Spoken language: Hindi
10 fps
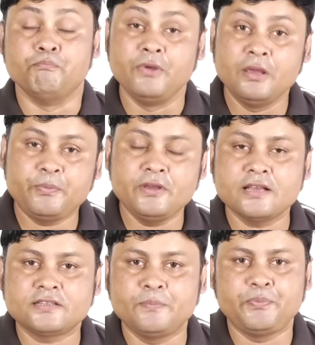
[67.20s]

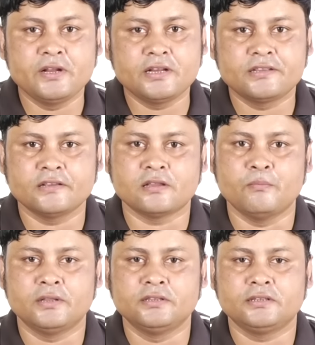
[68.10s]
बीपीएससी पीटी से
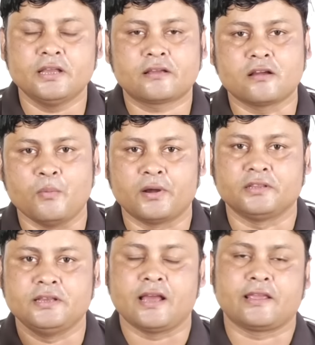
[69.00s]
संबंधित एक खबर
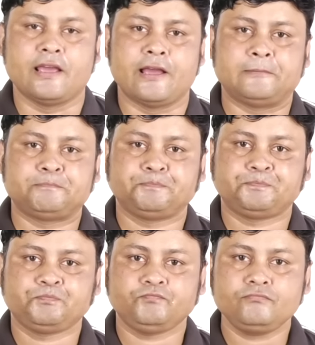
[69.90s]
दिया गया है
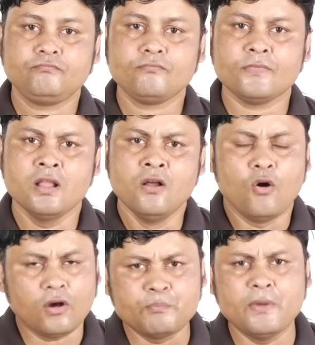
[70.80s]

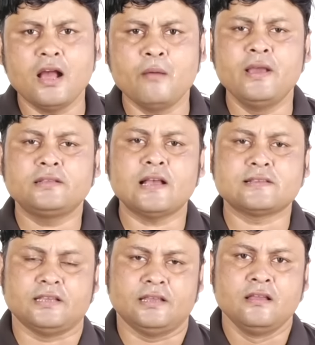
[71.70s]
और मैं हमेशा
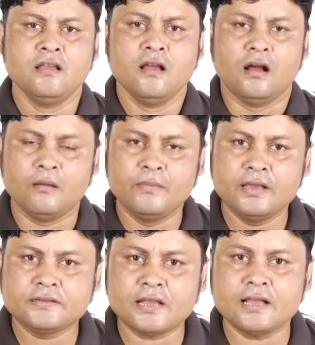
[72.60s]
से
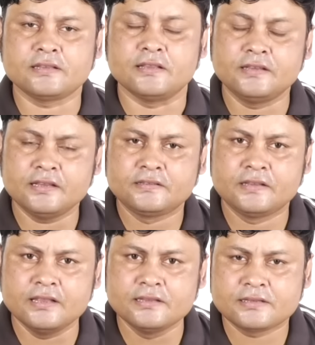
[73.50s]
हमेशा से जिस
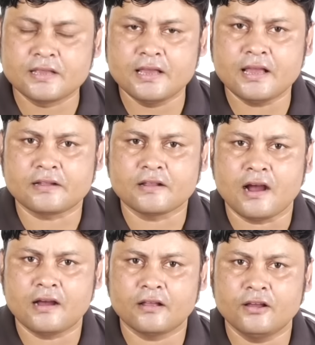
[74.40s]
दिन से
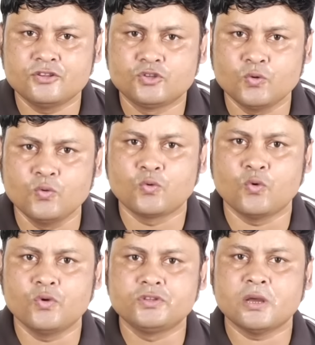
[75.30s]
18 जून
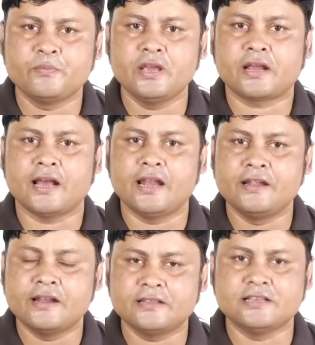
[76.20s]
को जब ये
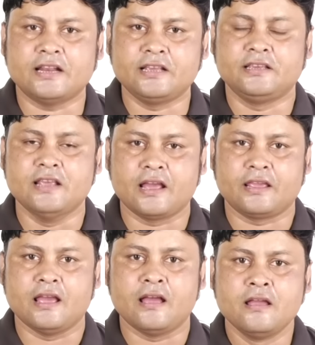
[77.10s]
कैलेंडर जारी किया
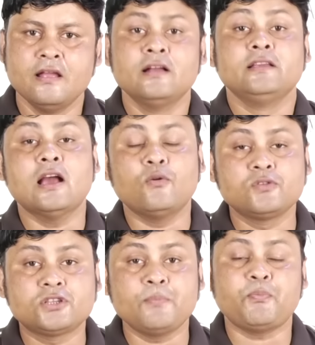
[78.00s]
गया या
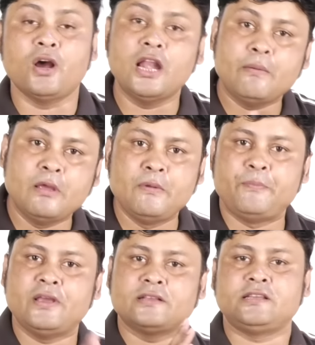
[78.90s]
उससे पहले भी
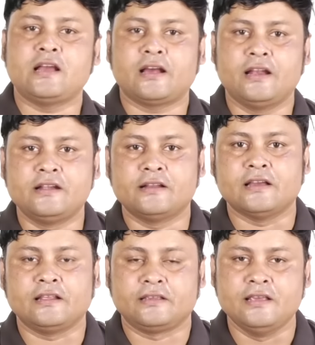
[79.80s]
बीपीएससी का कैलेंडर
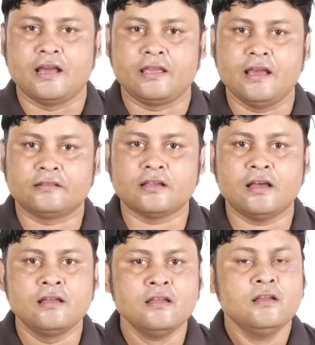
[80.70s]
जारी किया गया
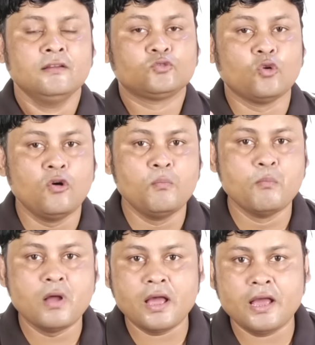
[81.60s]
था तो
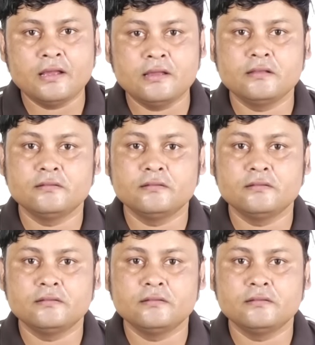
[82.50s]
मैं